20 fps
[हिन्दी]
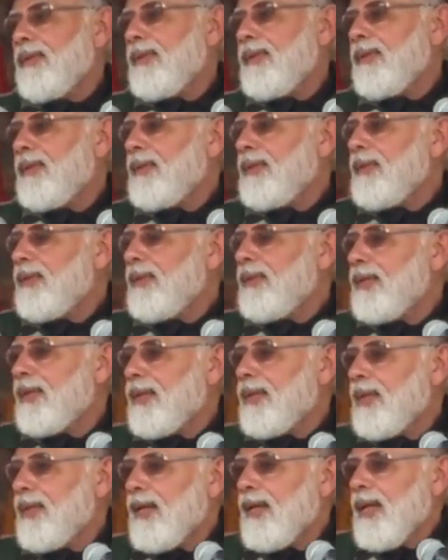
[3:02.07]
माता
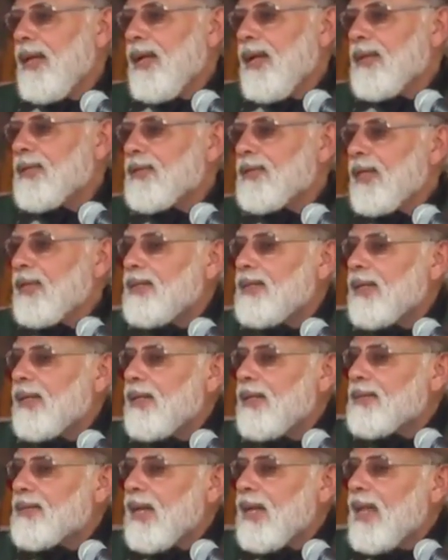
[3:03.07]
की
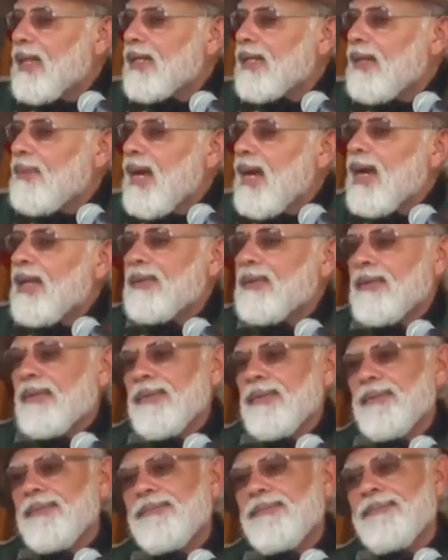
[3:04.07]
सर्जिकल स्ट्राइक के बाद